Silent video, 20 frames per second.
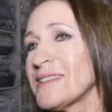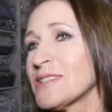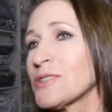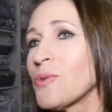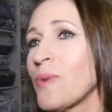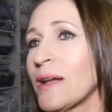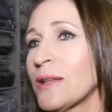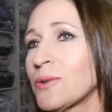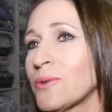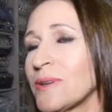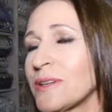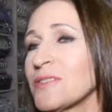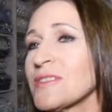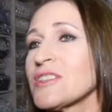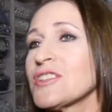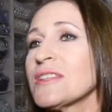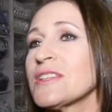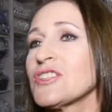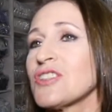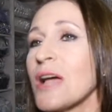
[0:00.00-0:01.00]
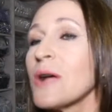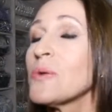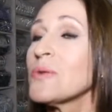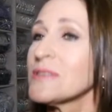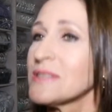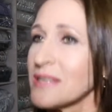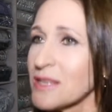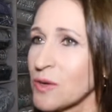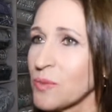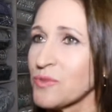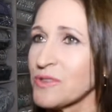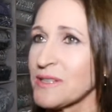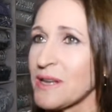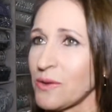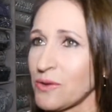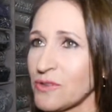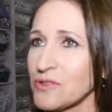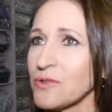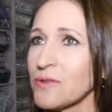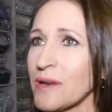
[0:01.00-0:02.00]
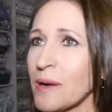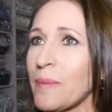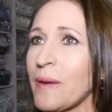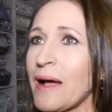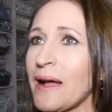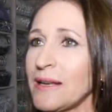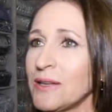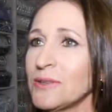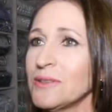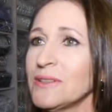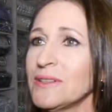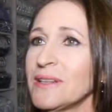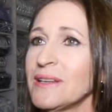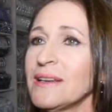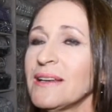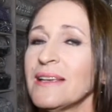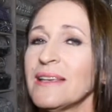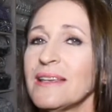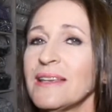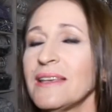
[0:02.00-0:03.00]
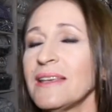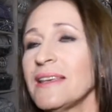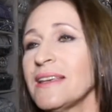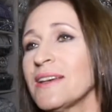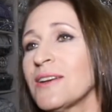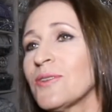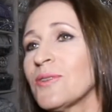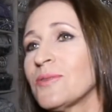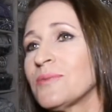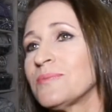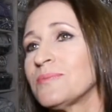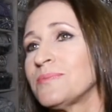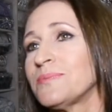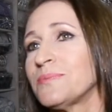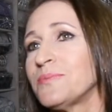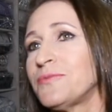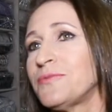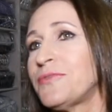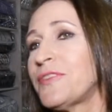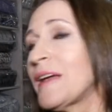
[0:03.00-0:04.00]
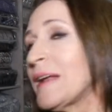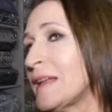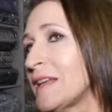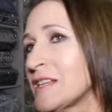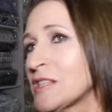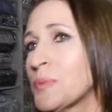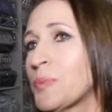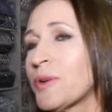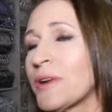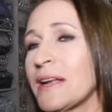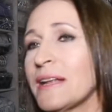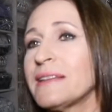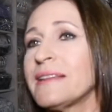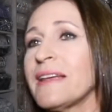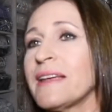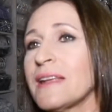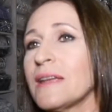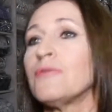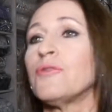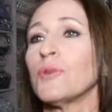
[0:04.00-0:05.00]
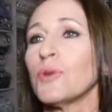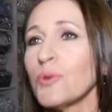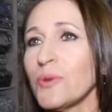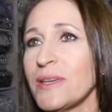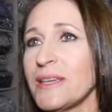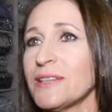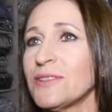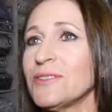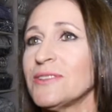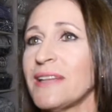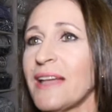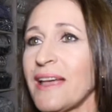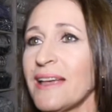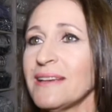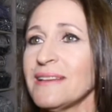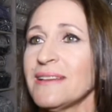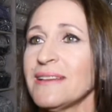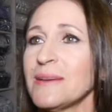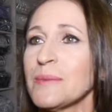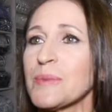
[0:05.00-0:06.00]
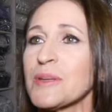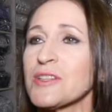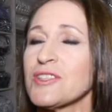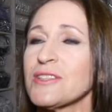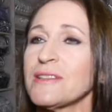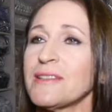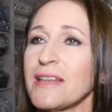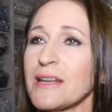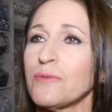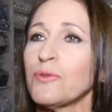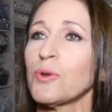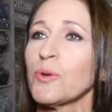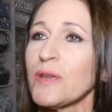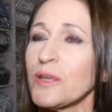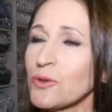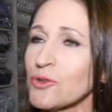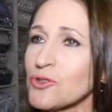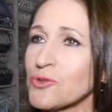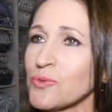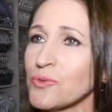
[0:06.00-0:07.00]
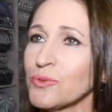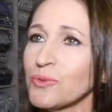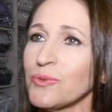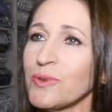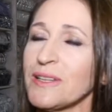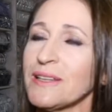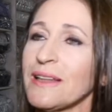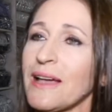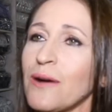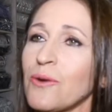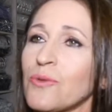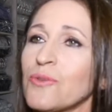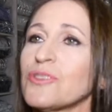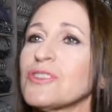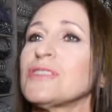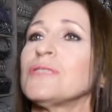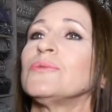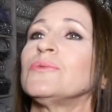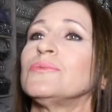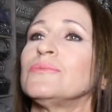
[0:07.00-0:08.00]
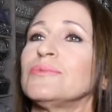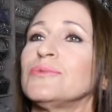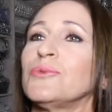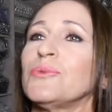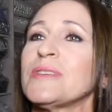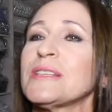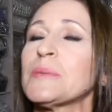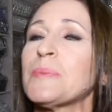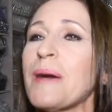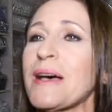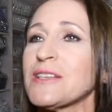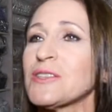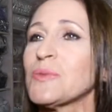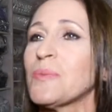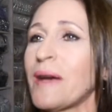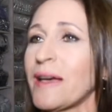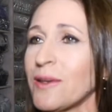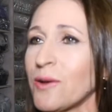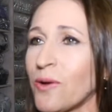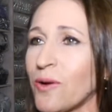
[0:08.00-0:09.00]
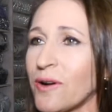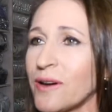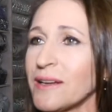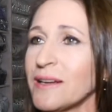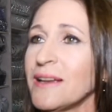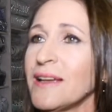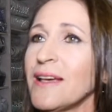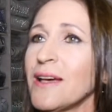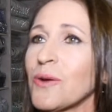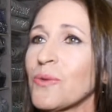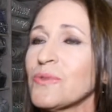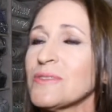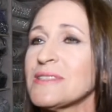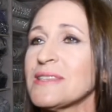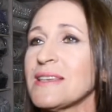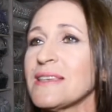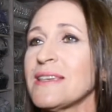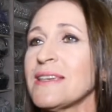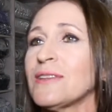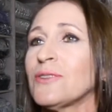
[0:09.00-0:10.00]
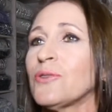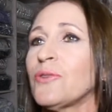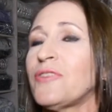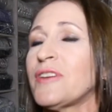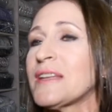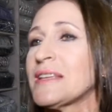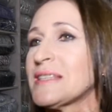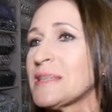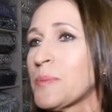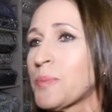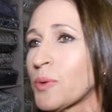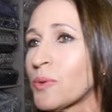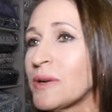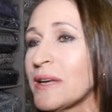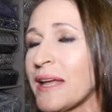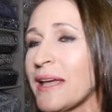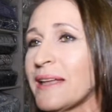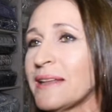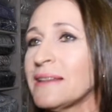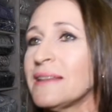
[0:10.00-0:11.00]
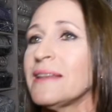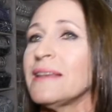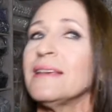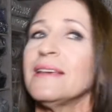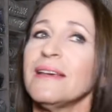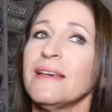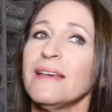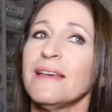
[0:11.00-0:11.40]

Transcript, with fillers: esses quatro anos a gente já conseguiu mostrar o nosso trabalho e feliz por ele ter evoluído, né, para a gente ter evoluído junto e estar tá hoje num um espaço maior, conseguindo oferecer para o cliente,